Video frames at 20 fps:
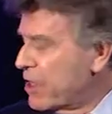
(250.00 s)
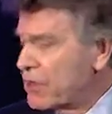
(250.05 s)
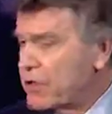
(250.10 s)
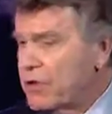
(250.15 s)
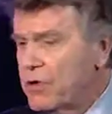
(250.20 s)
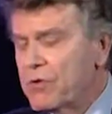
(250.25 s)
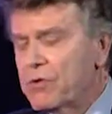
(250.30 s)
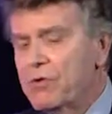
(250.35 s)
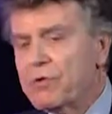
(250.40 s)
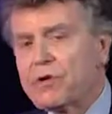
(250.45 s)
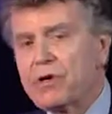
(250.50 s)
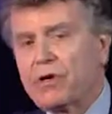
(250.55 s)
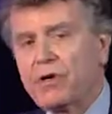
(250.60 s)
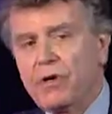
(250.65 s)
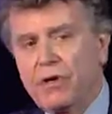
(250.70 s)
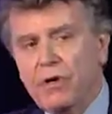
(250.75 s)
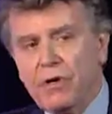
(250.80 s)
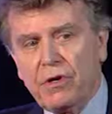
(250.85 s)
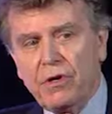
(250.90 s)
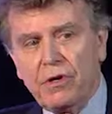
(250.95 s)
Donc,
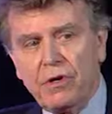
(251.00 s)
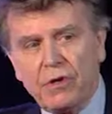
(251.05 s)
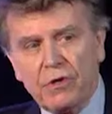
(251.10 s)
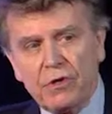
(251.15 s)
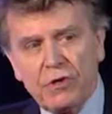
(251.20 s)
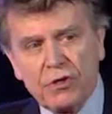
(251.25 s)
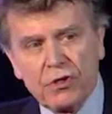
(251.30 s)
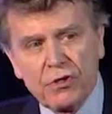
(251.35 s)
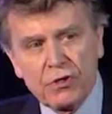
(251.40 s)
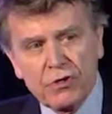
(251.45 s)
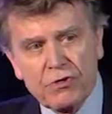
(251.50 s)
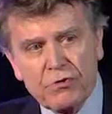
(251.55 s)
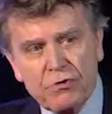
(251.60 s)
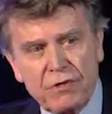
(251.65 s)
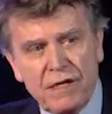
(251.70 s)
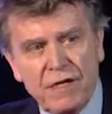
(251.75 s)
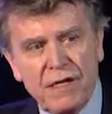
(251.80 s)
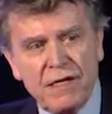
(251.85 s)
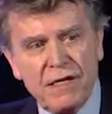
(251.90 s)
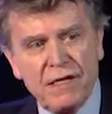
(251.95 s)
je
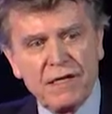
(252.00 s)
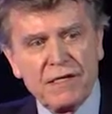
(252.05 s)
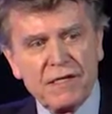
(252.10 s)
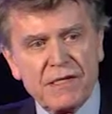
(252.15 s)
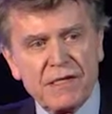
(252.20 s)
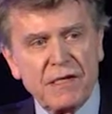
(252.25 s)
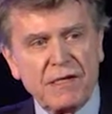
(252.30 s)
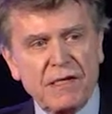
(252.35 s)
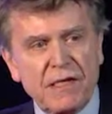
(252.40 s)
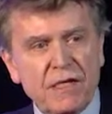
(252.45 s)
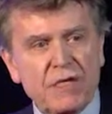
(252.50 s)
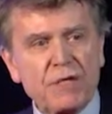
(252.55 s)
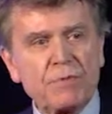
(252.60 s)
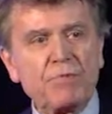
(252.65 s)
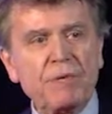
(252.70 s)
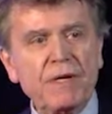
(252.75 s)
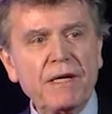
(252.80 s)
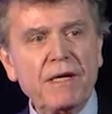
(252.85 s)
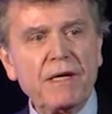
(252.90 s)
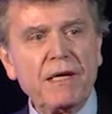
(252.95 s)
souligne cet
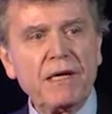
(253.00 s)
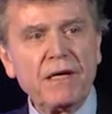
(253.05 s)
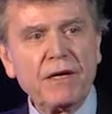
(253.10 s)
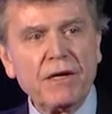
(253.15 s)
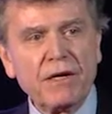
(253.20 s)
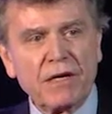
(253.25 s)
aspect,